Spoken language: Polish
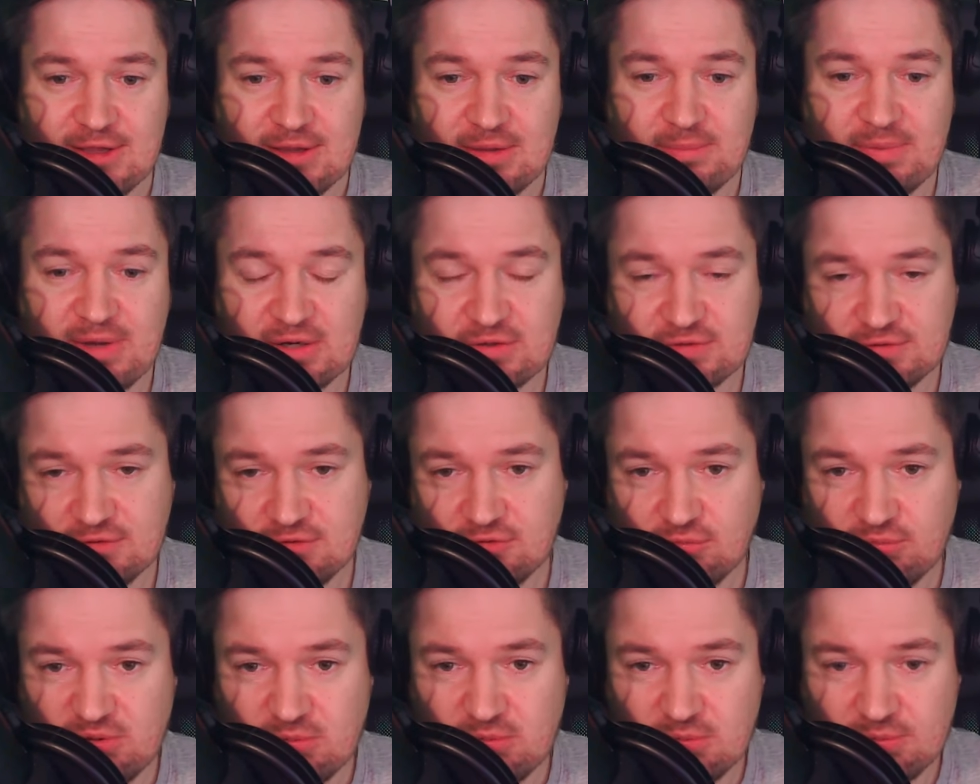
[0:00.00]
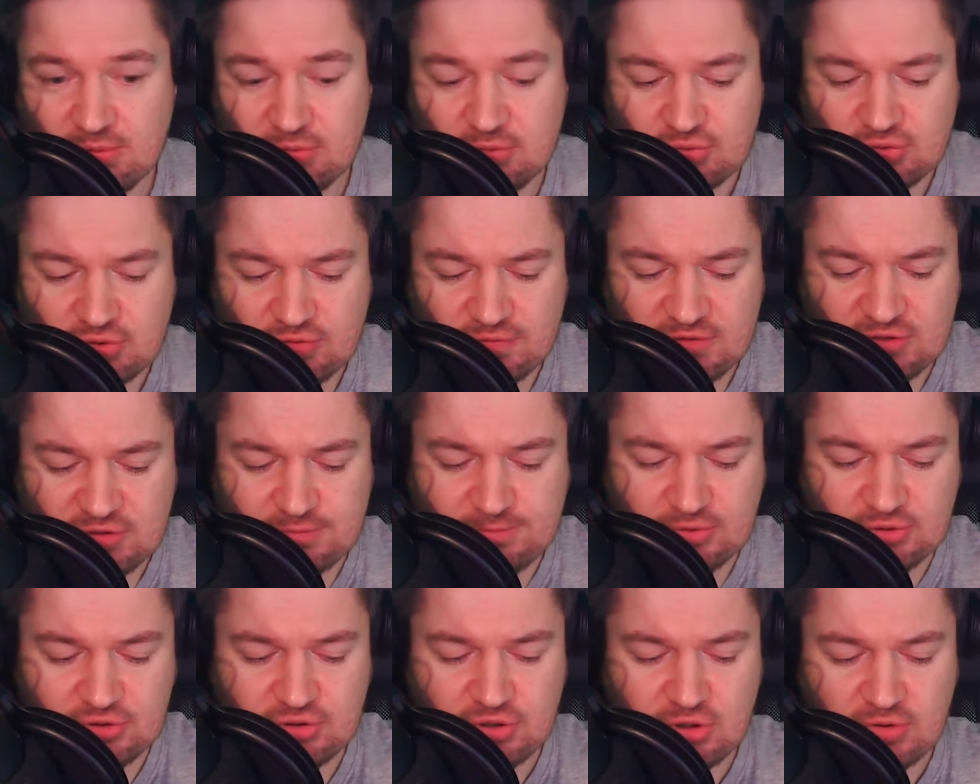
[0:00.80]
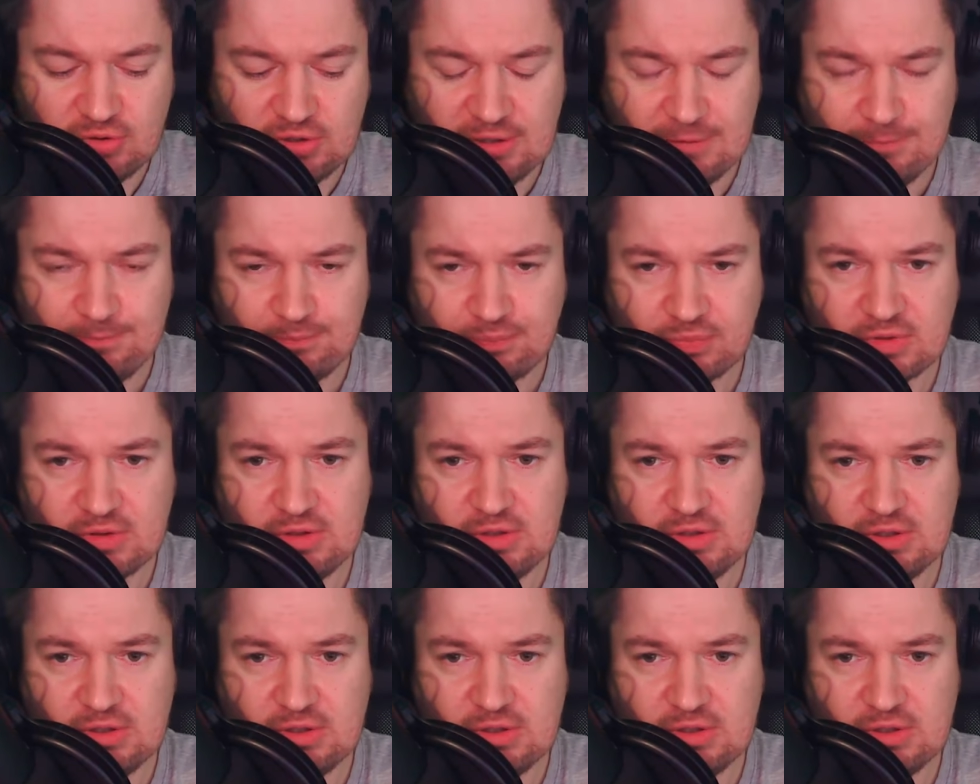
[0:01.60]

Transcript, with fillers: bardzo lubimy podróżować pociągiem.